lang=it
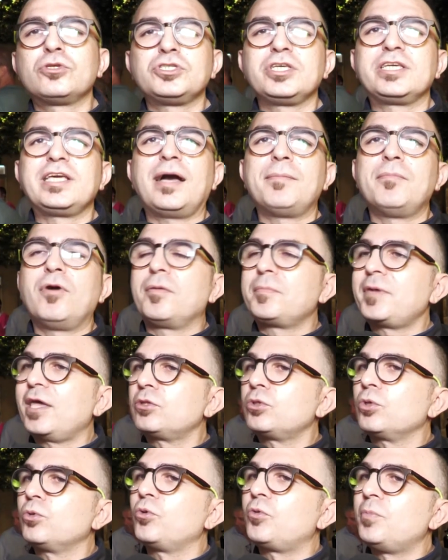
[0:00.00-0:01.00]
si chiama
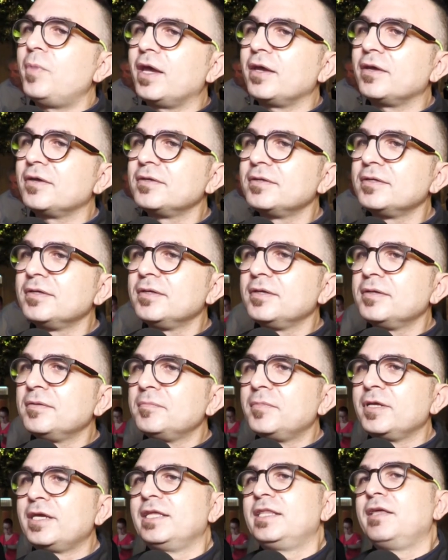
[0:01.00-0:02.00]
piatto gourmet
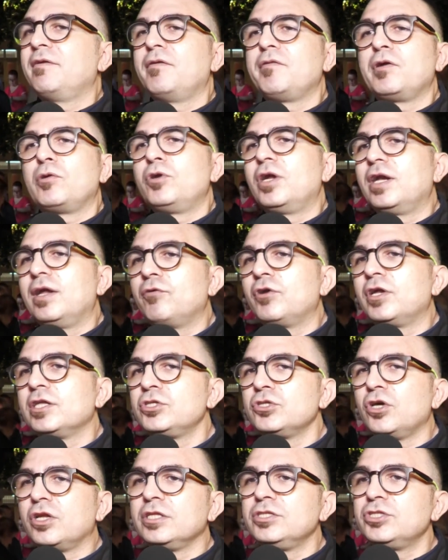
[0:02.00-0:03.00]
perché deve avere una
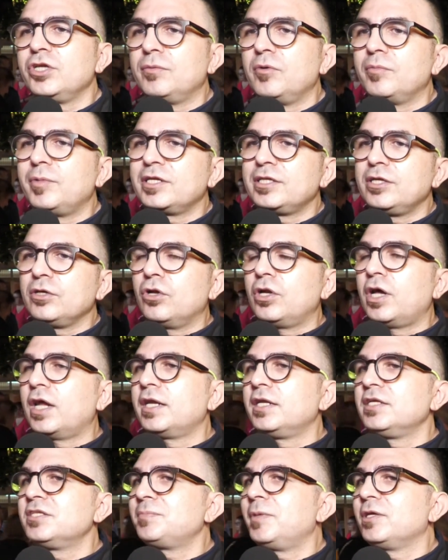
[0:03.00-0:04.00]
lavorazione diciamo,
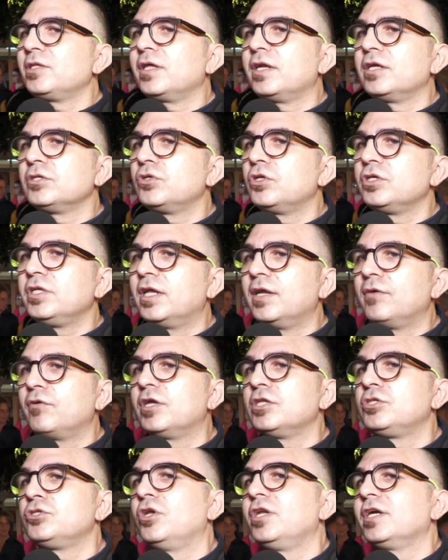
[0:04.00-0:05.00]
particolare rispetto alla solita
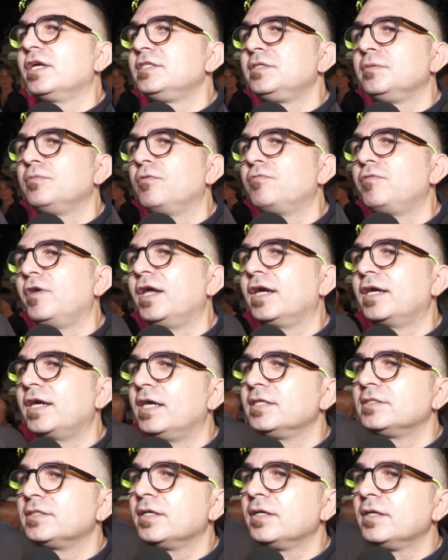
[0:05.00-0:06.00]
lavorazione che si può fare a
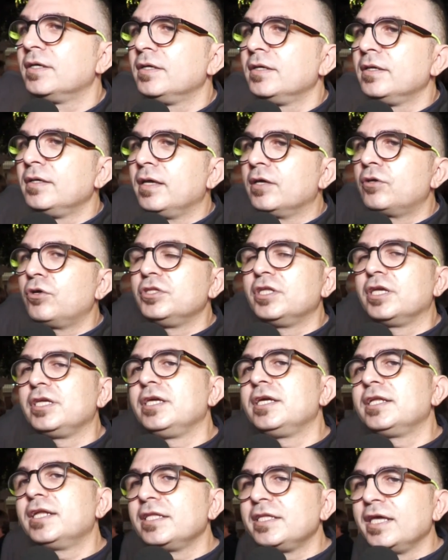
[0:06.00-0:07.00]
casa con degli
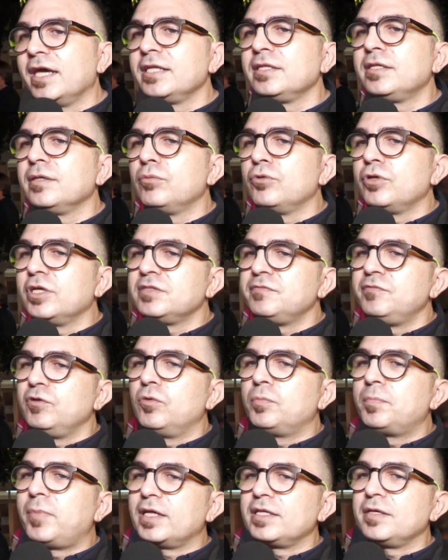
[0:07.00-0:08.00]
ingredienti pure
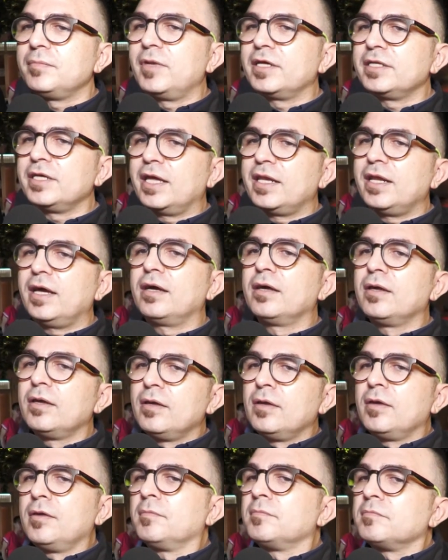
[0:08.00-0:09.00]
sviluppati in maniera
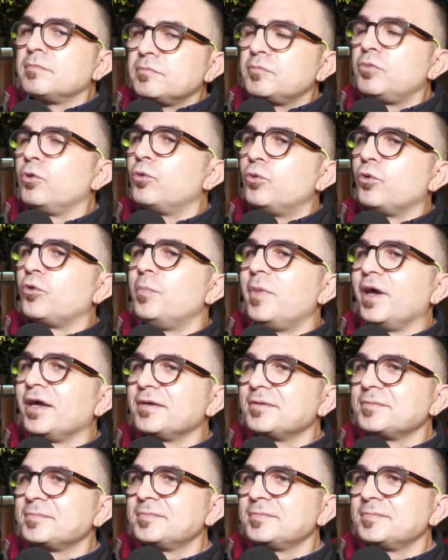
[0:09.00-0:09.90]
più gourmet.